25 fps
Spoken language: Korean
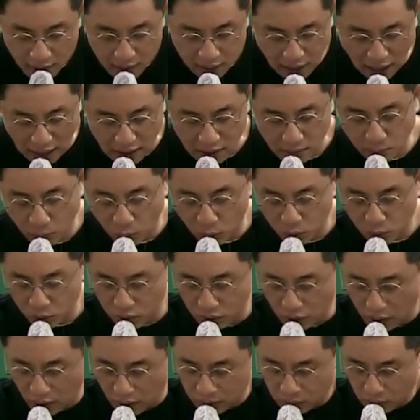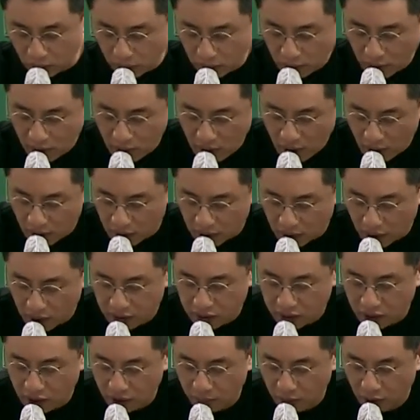다는 모르더라도. 그 다음에
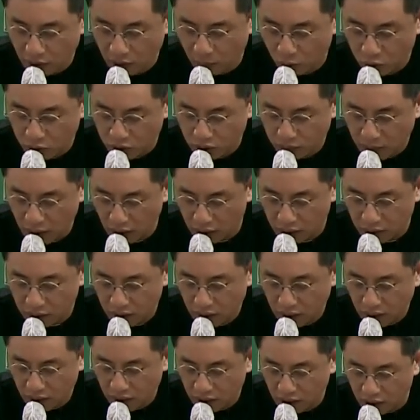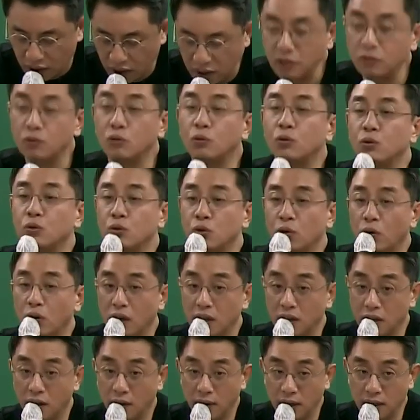칠 번에 보시면
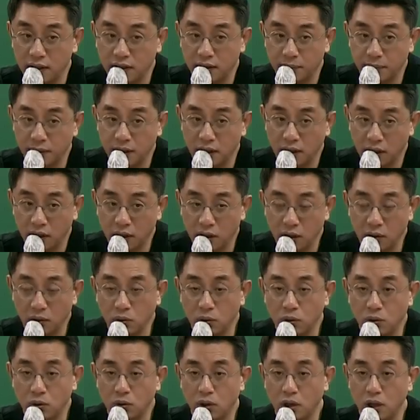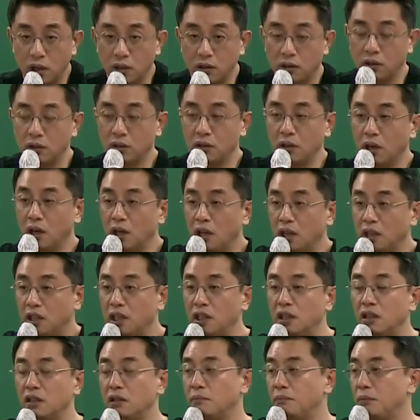기능구조가 나와 있습니다. 기능구조라는 건
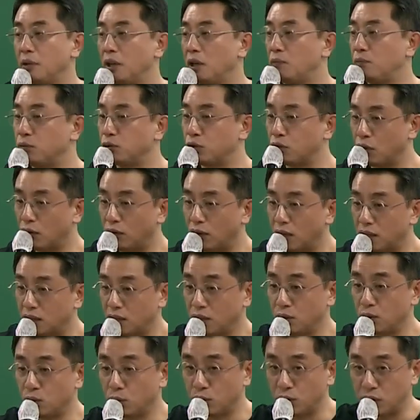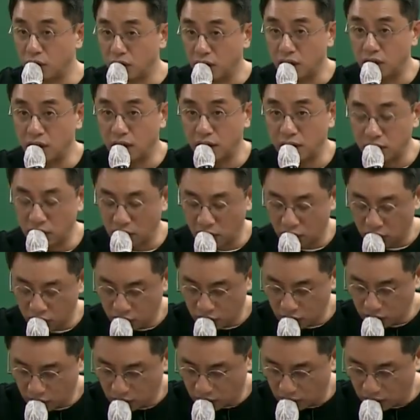기능별 부서화된 조직이 되는
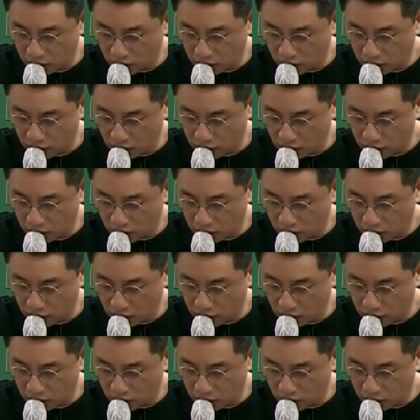거죠.